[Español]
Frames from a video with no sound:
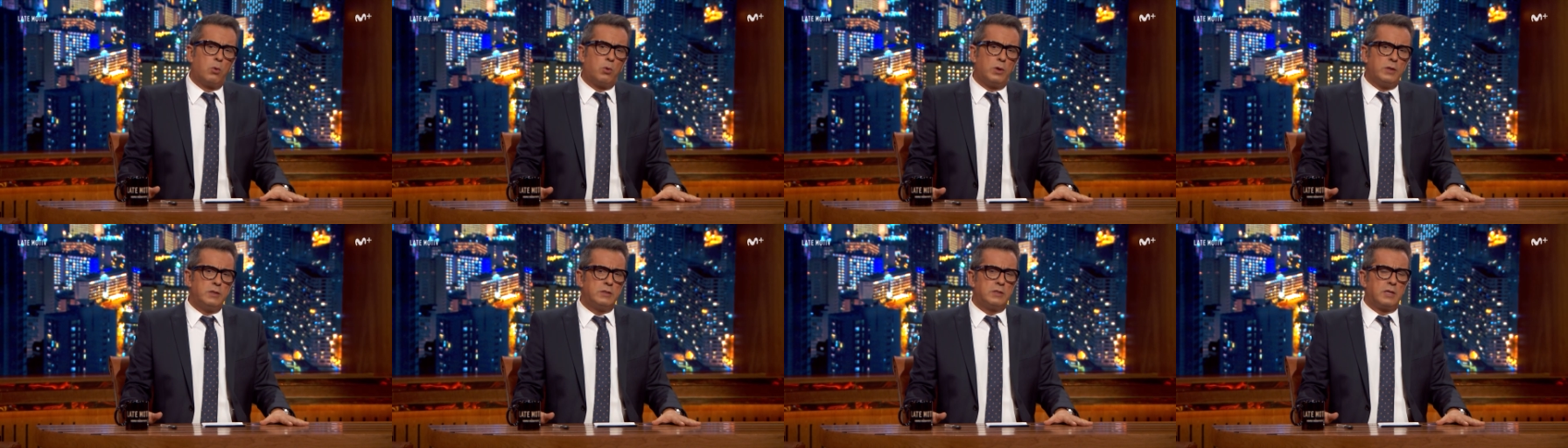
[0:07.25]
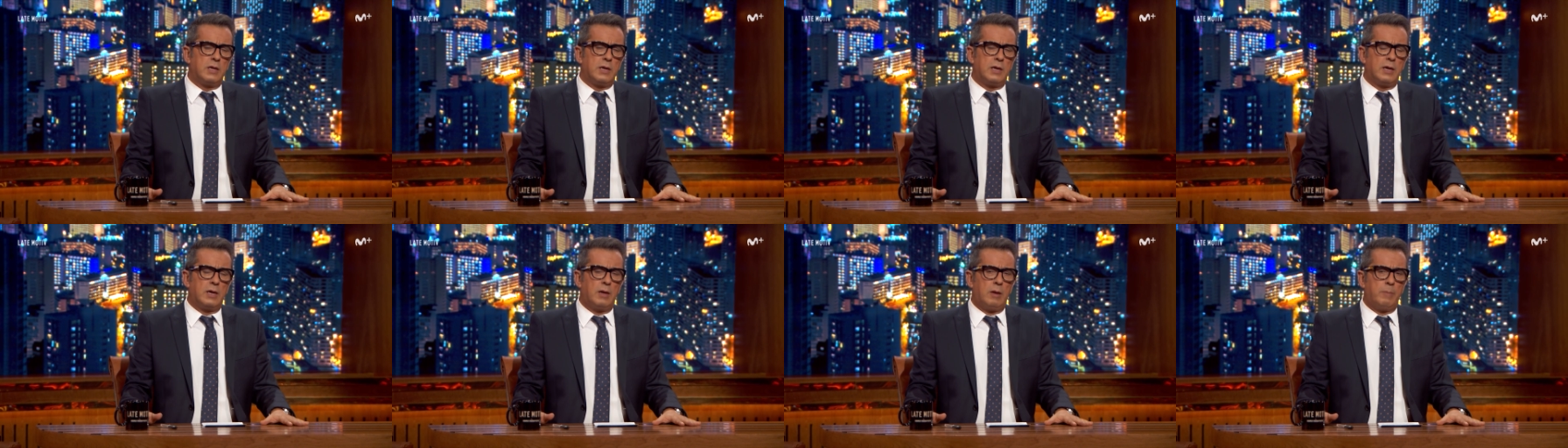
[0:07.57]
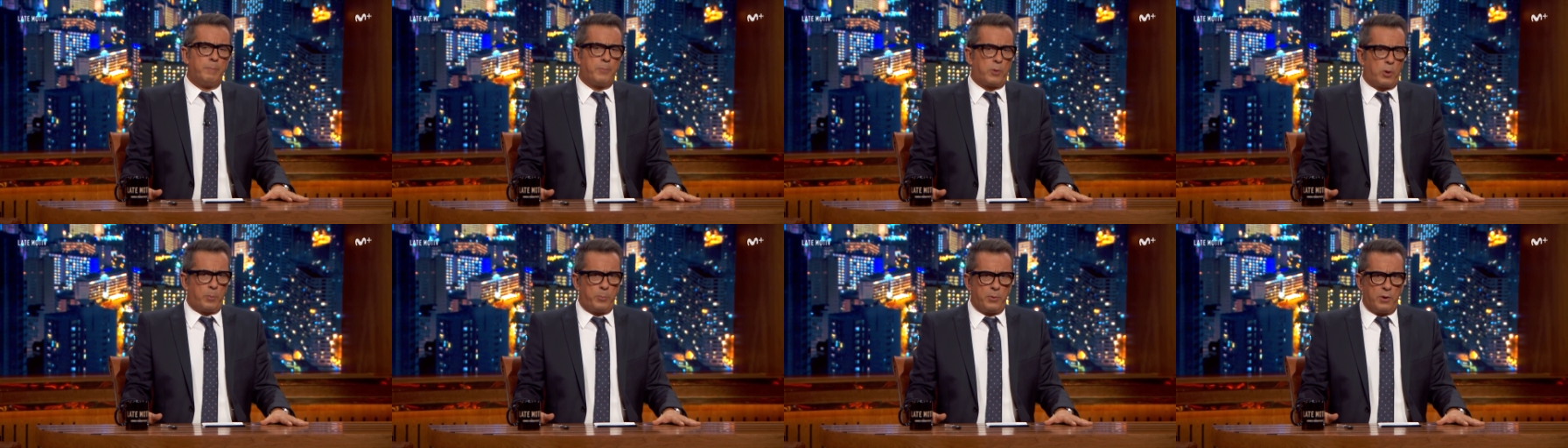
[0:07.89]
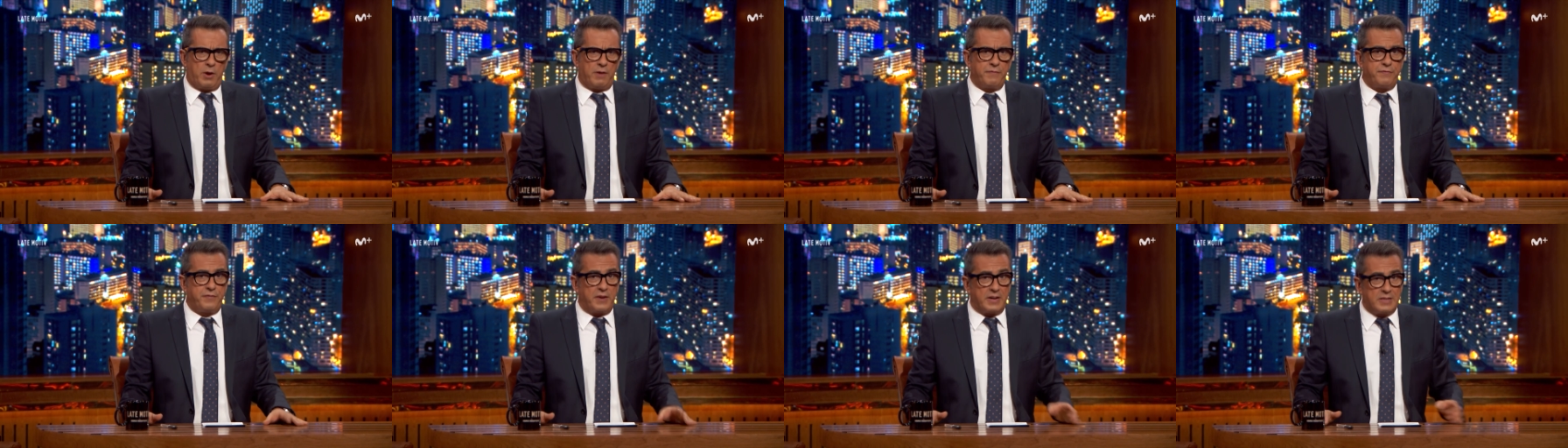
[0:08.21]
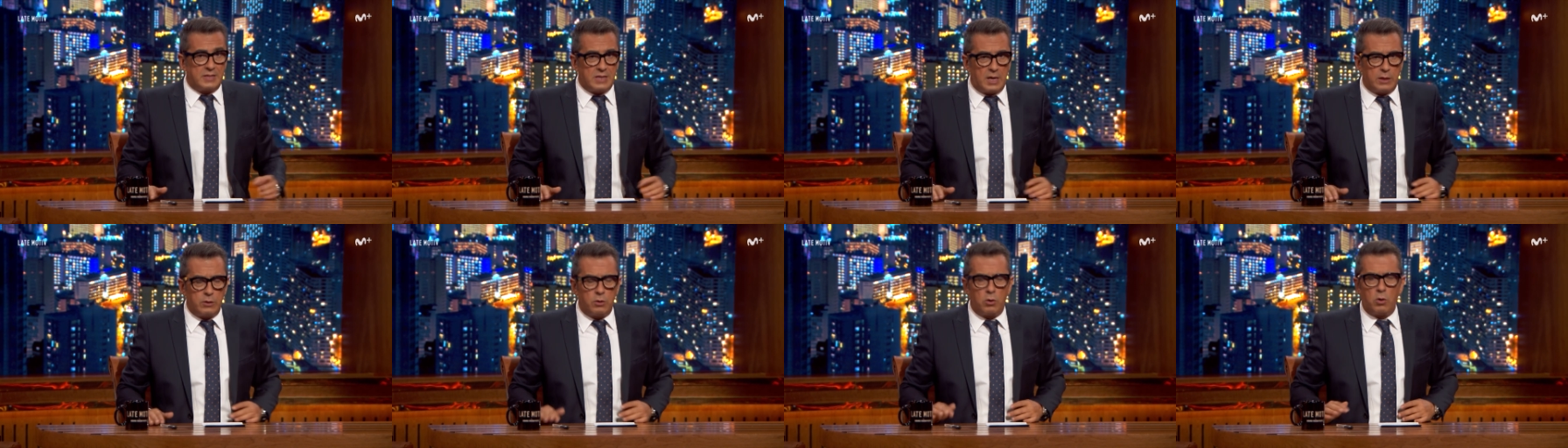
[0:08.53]
lo cuente el propio
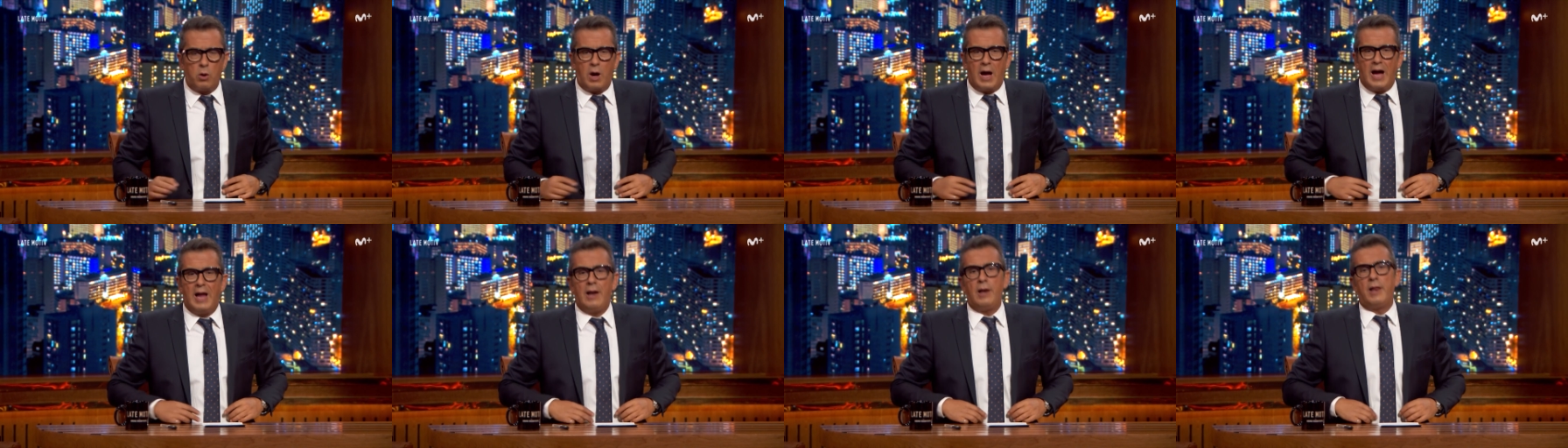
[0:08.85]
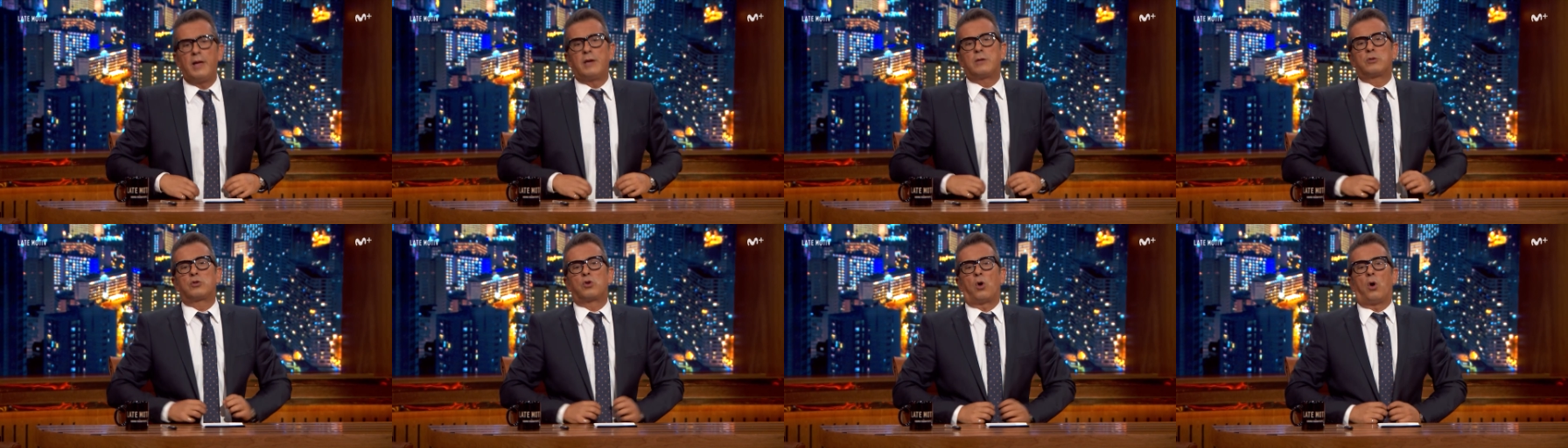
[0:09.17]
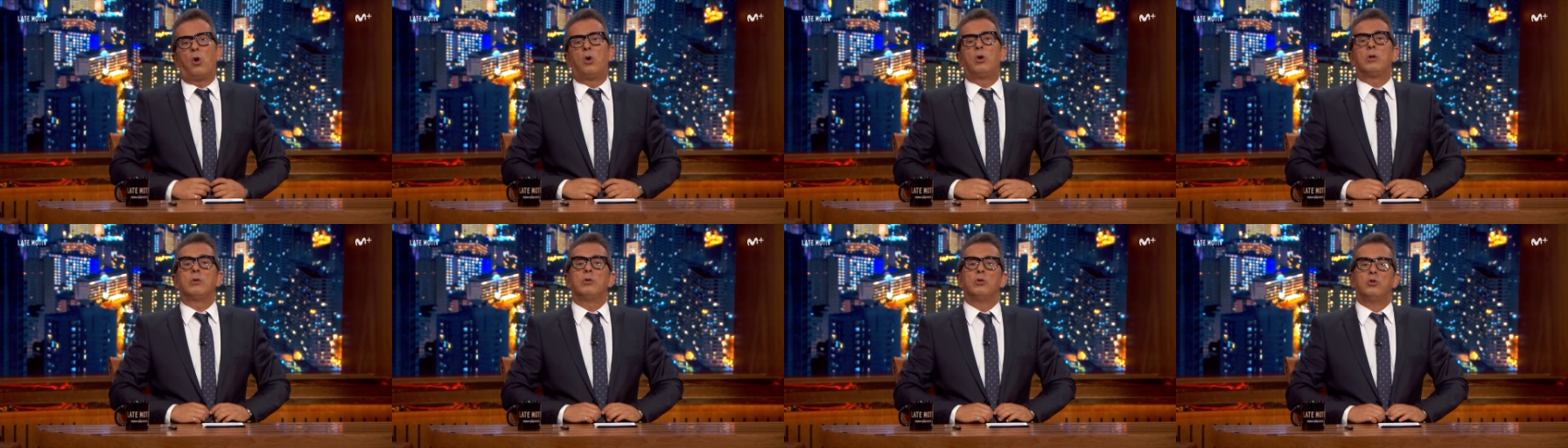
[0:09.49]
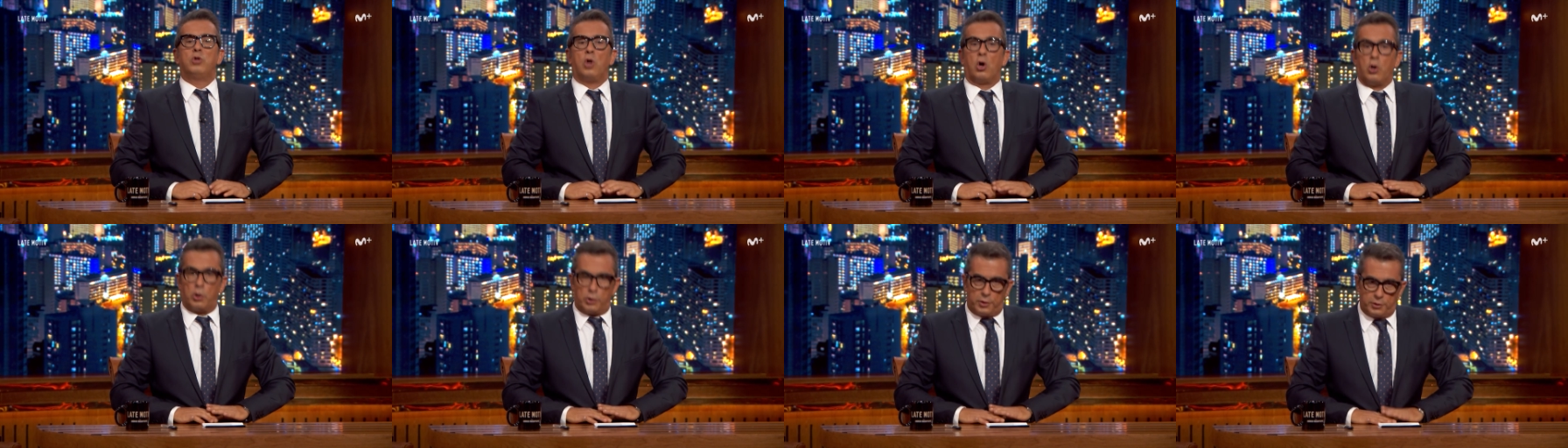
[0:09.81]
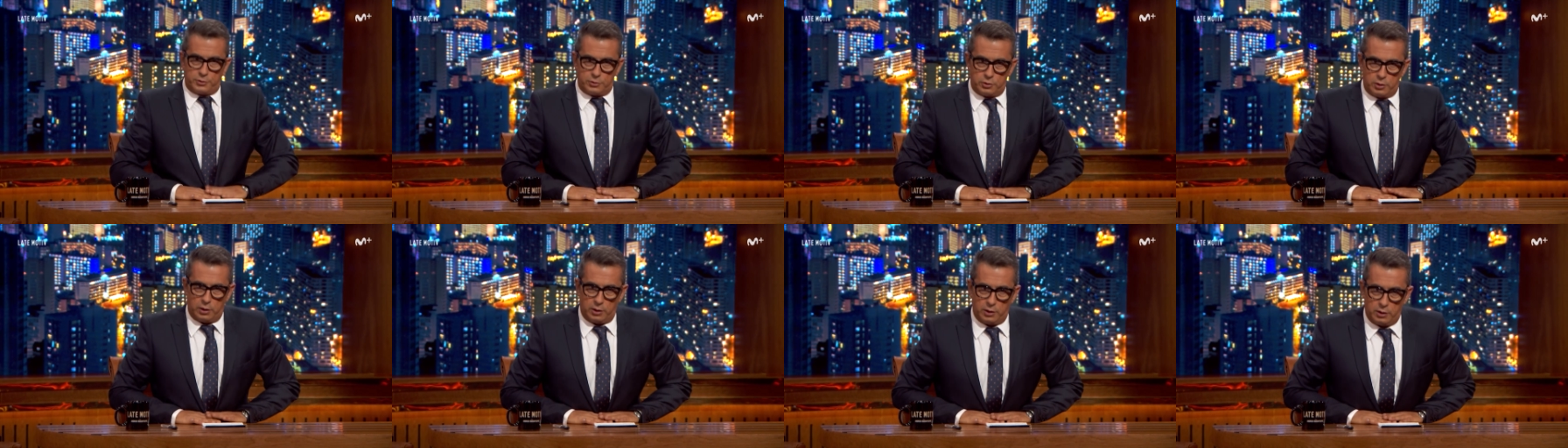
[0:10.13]
afectado, Alex
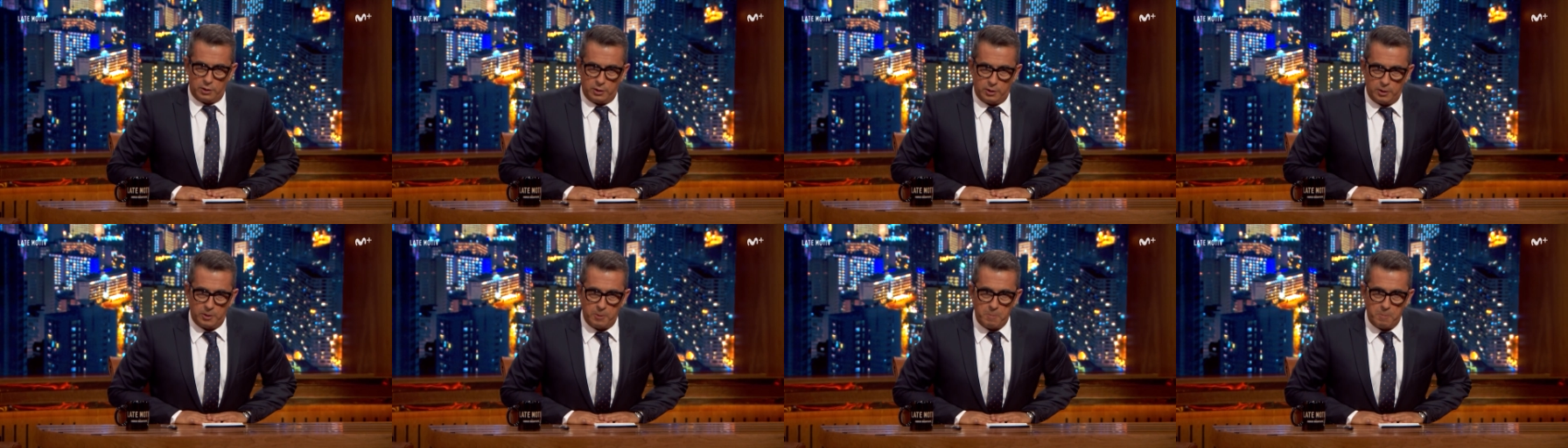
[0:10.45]
Dougherty. El